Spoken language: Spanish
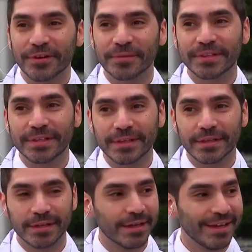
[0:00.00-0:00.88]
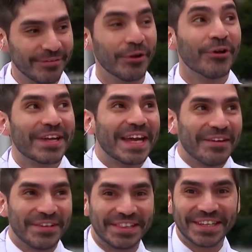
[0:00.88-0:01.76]
obviamente de,
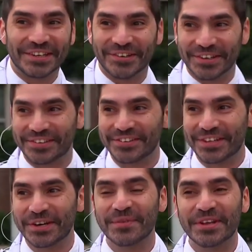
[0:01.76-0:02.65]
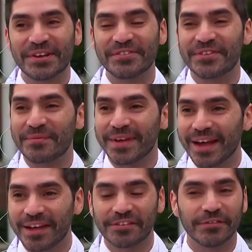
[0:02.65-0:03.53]
biológicamente joven, si no tengo mayores
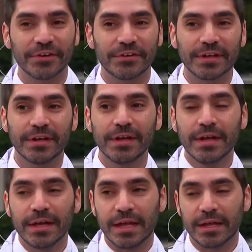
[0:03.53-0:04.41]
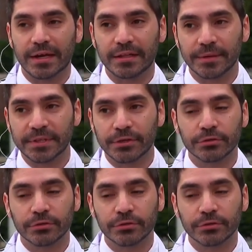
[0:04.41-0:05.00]
enfermedades, si veo que eh, relativamente